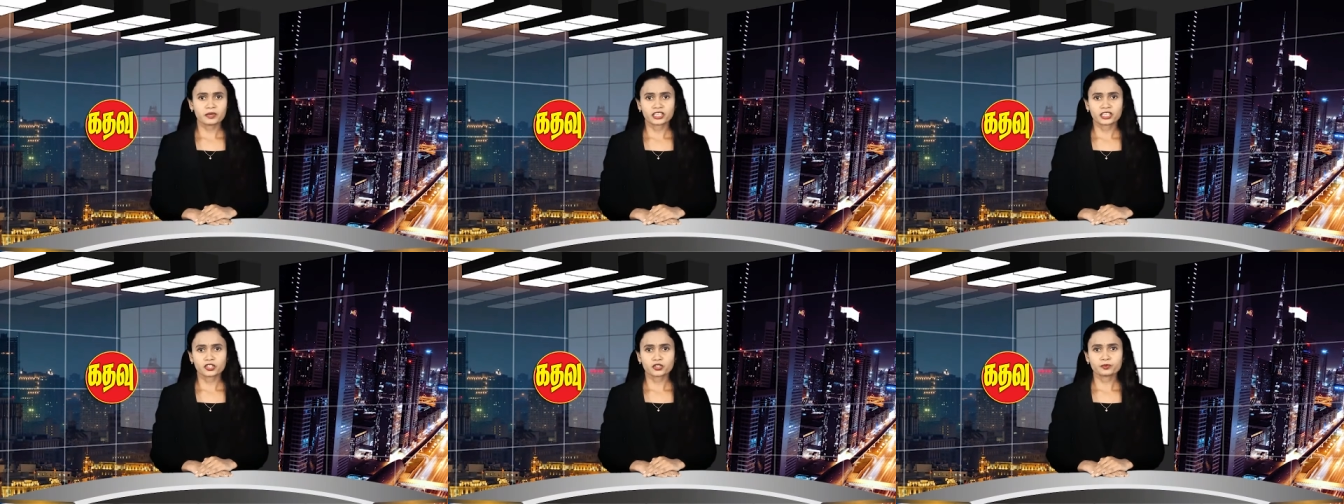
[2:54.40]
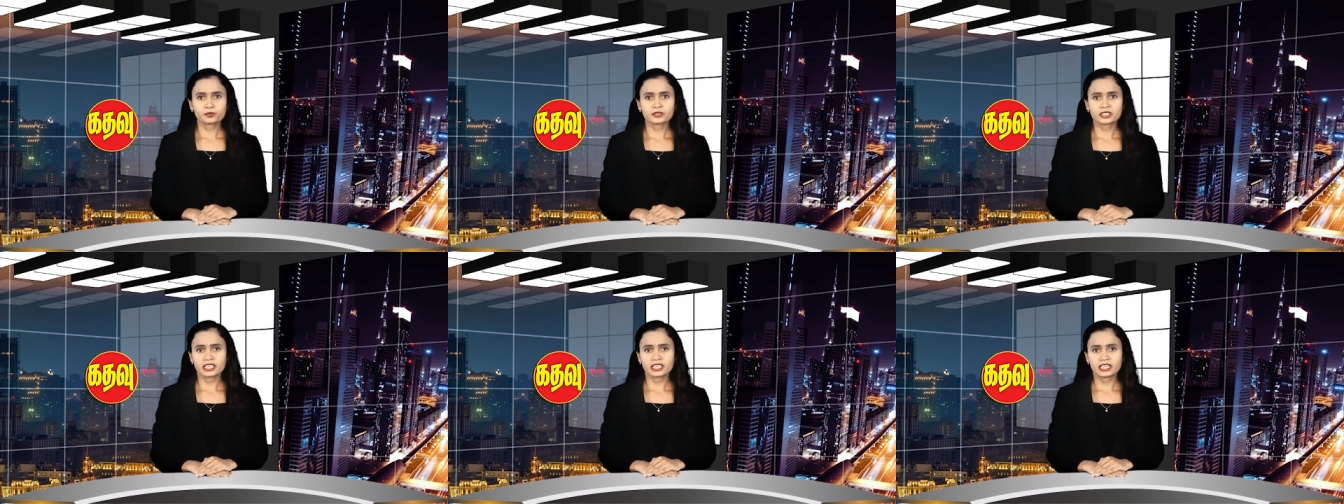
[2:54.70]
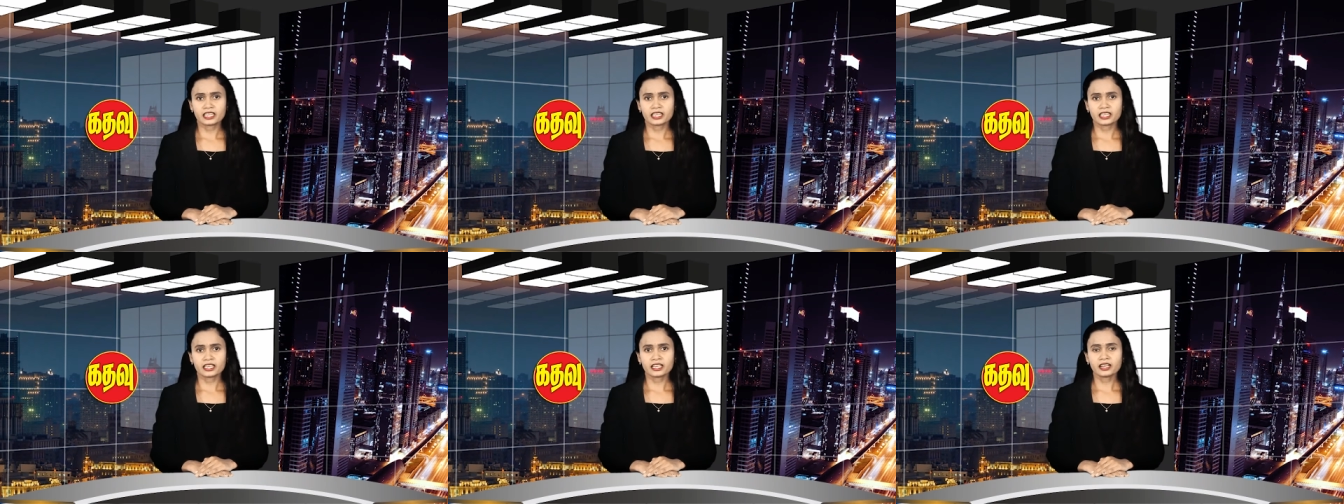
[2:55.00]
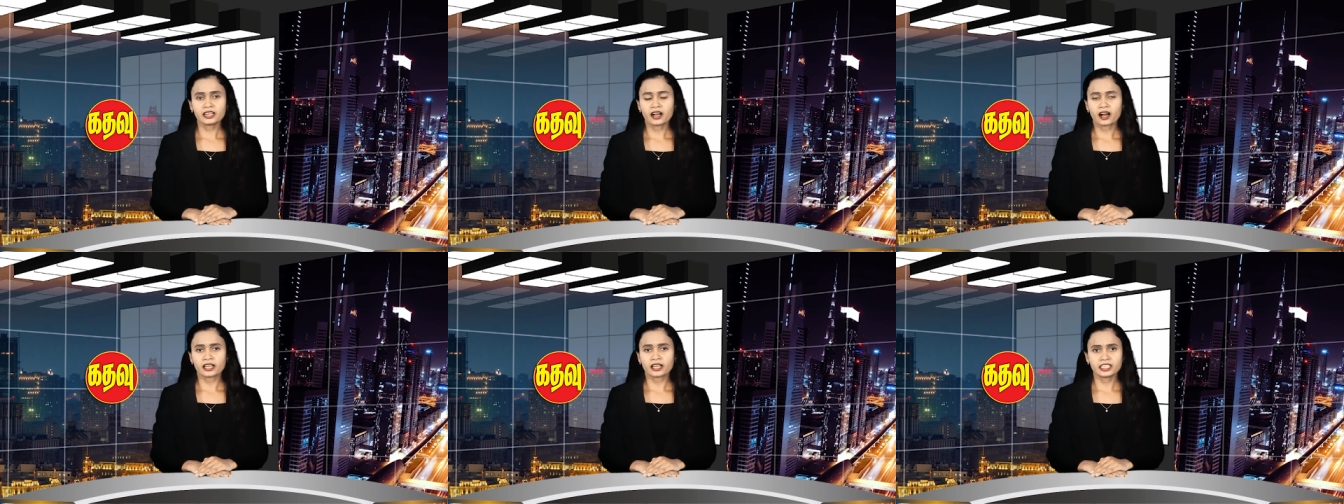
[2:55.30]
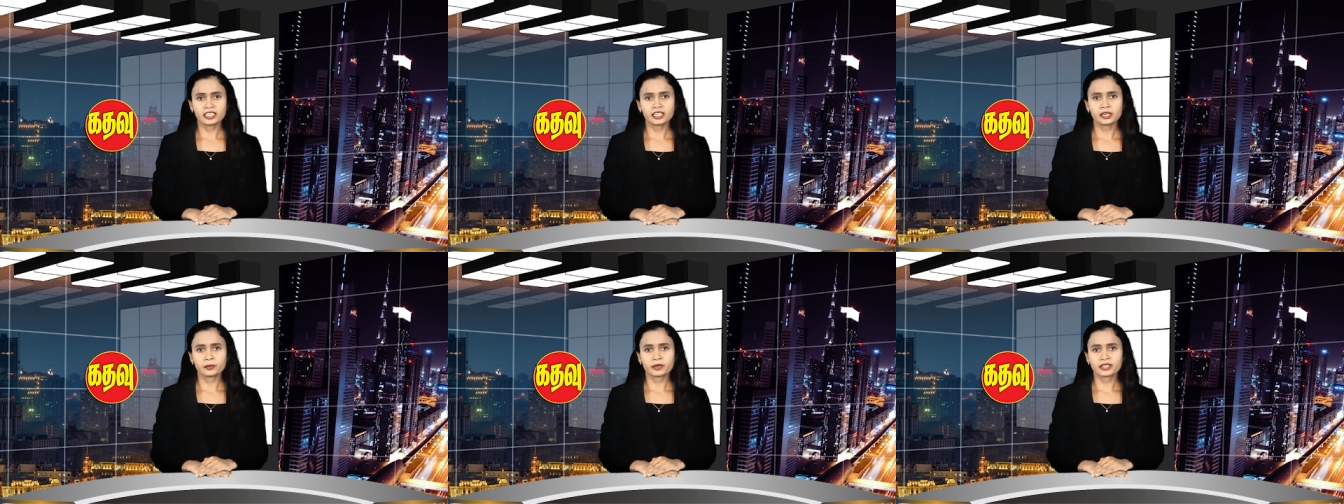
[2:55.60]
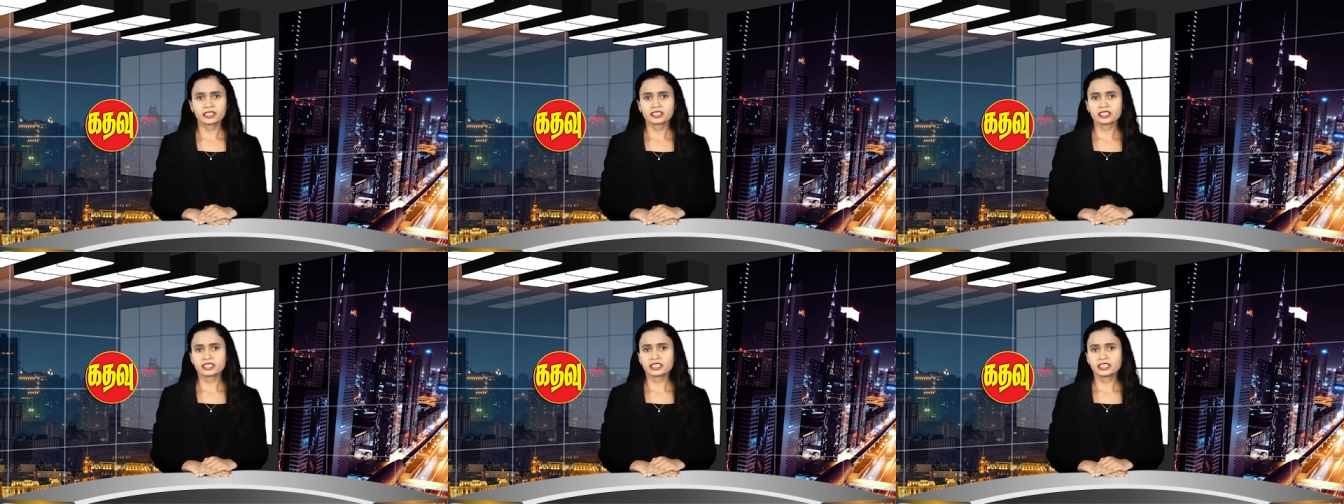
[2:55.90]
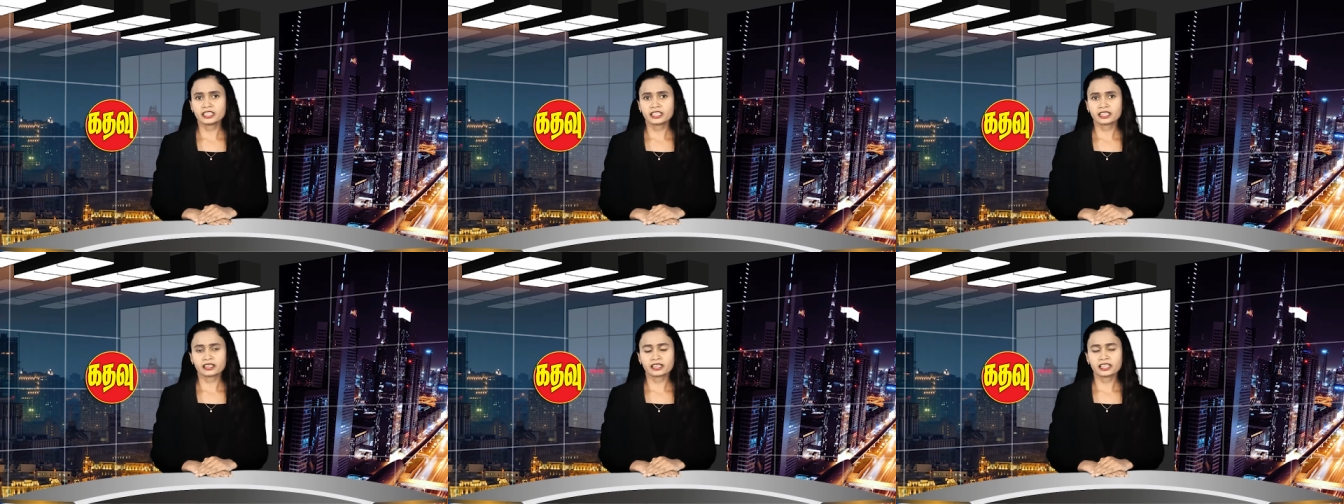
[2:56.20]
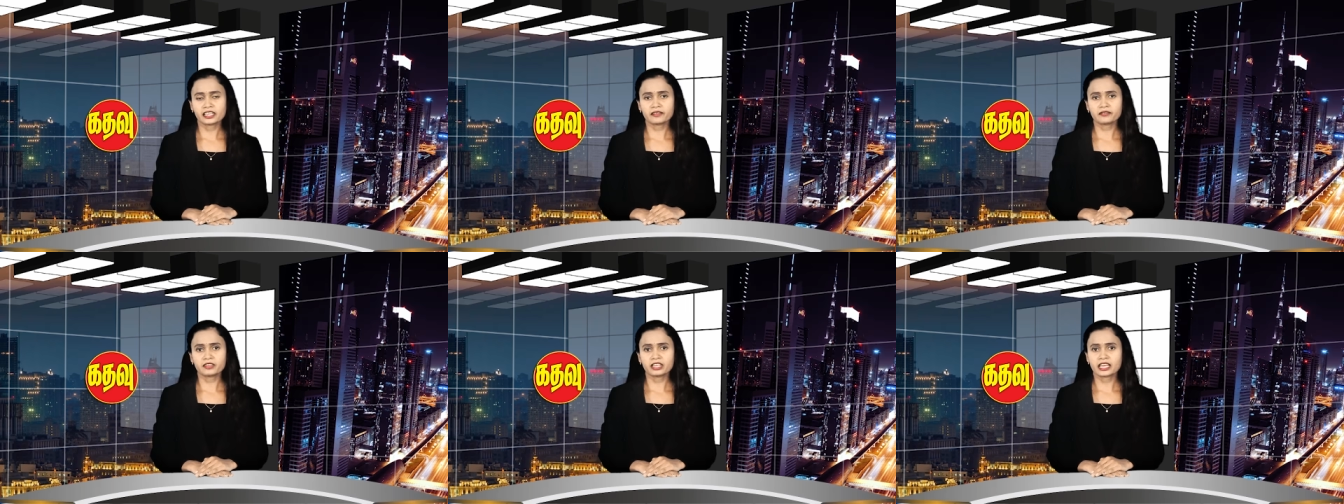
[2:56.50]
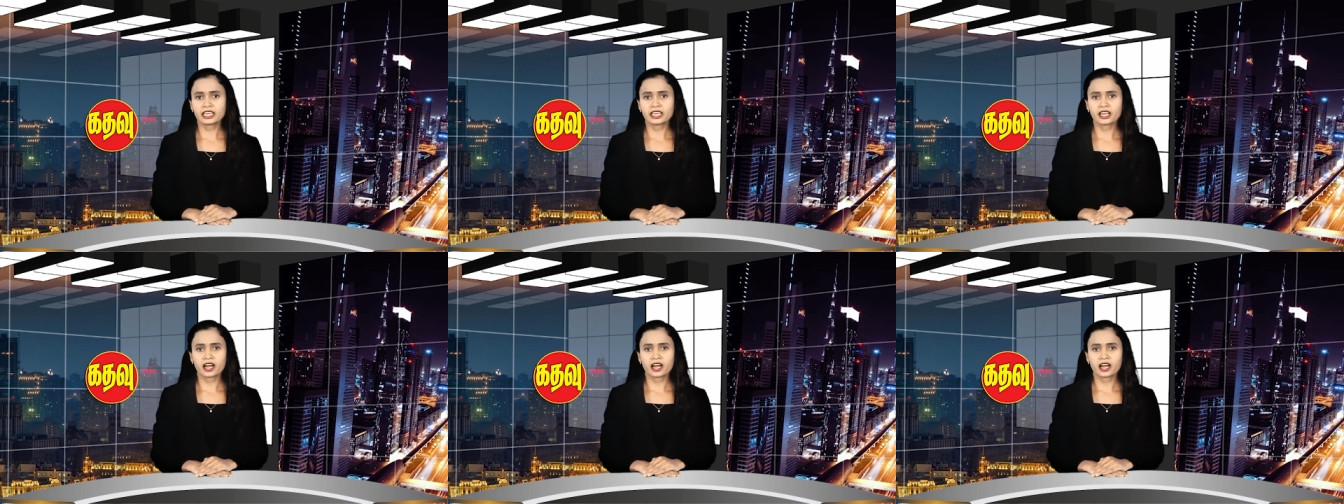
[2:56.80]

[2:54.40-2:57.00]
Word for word: மற்றும் சீனிக்கு அதிகபட்ச நிர்ணய விலை